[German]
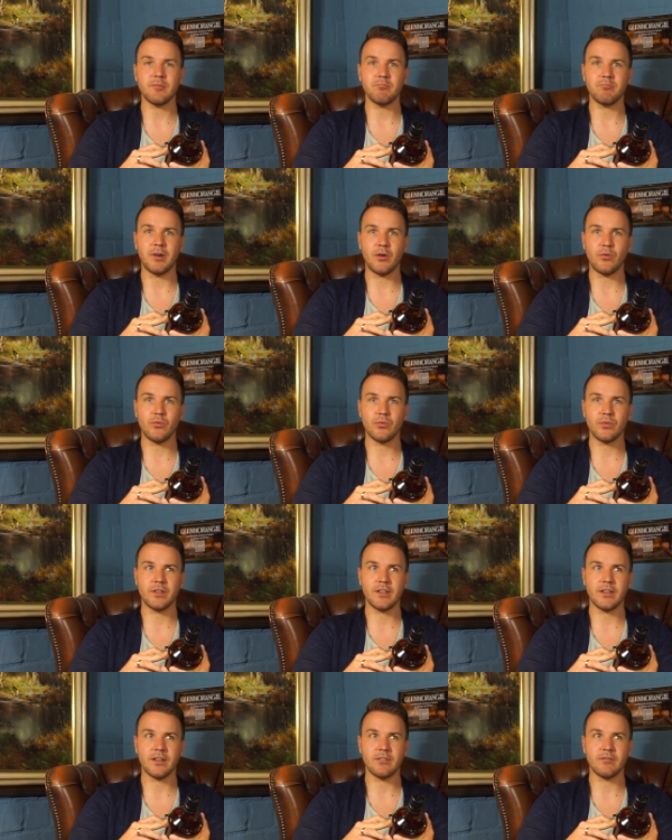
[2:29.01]
im Bau,
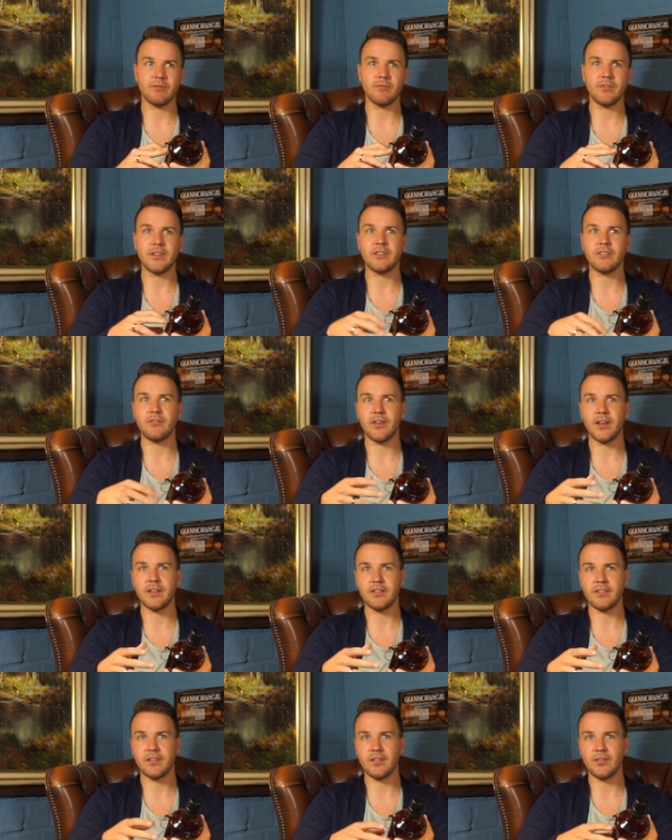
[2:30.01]
die dann, wenn sie
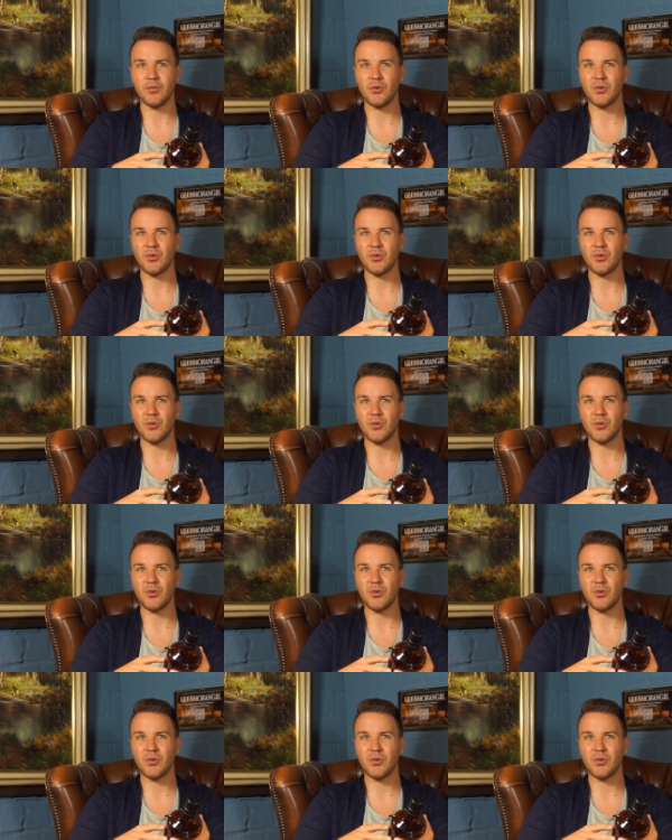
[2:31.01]
fertig sind,